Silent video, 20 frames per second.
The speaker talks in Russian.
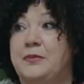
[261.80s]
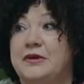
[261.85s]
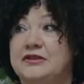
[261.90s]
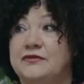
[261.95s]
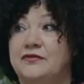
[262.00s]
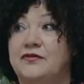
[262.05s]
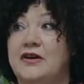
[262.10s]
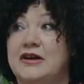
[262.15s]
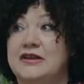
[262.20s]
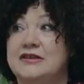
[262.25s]

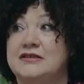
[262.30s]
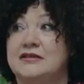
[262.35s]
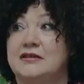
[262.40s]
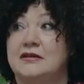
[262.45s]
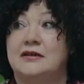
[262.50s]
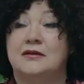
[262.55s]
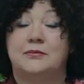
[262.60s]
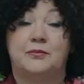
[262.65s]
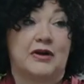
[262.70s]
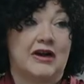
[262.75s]

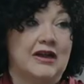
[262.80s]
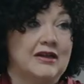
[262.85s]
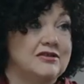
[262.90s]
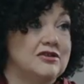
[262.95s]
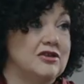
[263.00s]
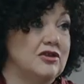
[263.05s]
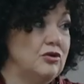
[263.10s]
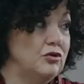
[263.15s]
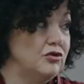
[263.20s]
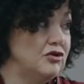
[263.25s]
подфазе
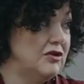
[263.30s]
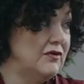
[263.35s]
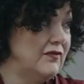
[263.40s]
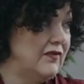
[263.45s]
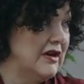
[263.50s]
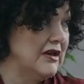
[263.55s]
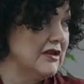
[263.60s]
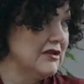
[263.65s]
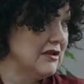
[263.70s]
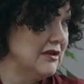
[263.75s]
практики очень
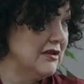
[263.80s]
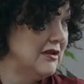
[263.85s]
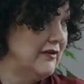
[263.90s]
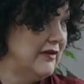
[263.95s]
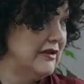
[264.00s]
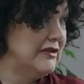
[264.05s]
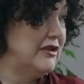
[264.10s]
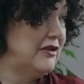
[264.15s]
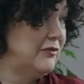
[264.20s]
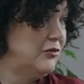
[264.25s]
важно
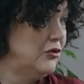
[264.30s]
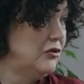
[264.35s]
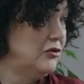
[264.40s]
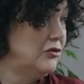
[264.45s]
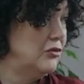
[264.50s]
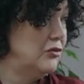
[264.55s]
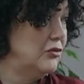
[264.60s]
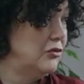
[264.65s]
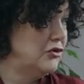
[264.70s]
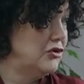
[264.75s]
давать
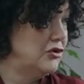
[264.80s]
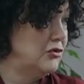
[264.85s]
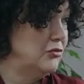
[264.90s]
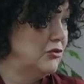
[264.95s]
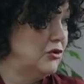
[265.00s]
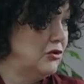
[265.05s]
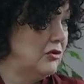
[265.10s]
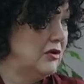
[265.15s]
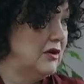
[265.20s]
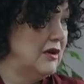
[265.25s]
ребенку очень
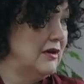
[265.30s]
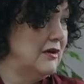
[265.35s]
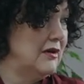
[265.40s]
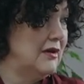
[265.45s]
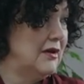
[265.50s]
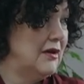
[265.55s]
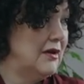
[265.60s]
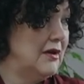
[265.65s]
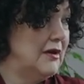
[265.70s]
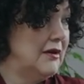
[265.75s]
много
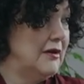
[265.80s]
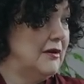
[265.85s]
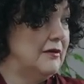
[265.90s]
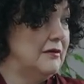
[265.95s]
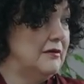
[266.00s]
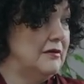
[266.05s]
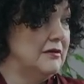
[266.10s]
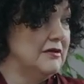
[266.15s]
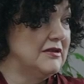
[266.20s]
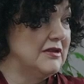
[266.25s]

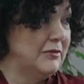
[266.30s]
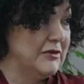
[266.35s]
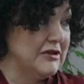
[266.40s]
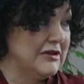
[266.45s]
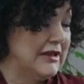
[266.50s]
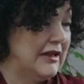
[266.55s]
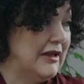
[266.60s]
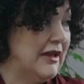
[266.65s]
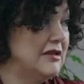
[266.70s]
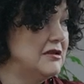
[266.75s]
э,
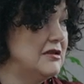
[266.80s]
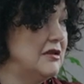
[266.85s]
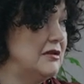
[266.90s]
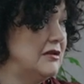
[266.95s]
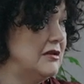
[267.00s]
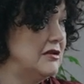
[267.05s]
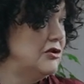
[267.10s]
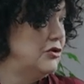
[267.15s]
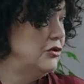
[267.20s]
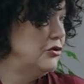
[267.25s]

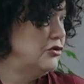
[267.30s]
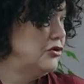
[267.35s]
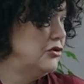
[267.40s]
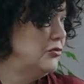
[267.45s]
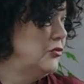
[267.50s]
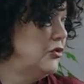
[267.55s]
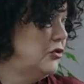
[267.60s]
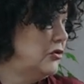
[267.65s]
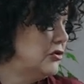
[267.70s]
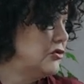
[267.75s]
самостоятельности,
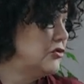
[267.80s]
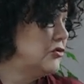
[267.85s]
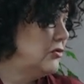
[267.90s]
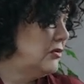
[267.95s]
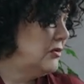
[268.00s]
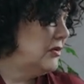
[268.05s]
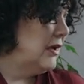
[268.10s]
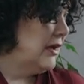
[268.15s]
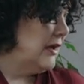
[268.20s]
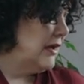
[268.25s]
очень много
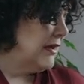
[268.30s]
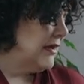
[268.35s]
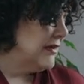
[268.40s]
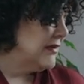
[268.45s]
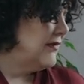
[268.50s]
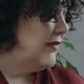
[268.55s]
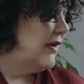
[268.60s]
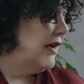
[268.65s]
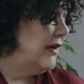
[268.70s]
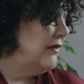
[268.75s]
что
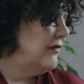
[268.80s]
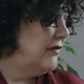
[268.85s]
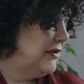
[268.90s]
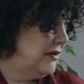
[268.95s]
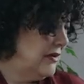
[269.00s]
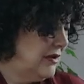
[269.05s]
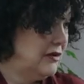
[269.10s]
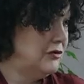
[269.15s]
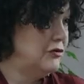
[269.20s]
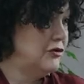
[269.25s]

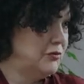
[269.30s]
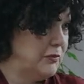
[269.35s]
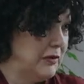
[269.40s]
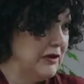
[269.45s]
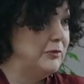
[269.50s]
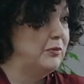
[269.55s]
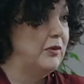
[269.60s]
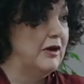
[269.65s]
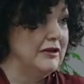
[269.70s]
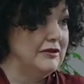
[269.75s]
осваивать, да, то есть
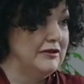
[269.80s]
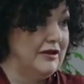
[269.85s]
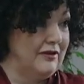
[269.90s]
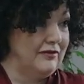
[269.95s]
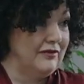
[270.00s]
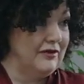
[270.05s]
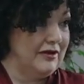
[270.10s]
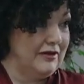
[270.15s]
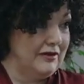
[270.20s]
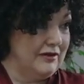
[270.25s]

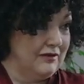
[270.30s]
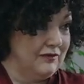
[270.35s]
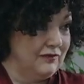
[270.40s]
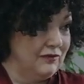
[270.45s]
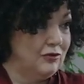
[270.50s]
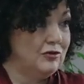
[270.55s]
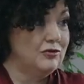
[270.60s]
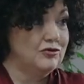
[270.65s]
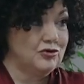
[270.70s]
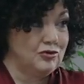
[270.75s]
подбадривая
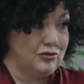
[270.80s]
его,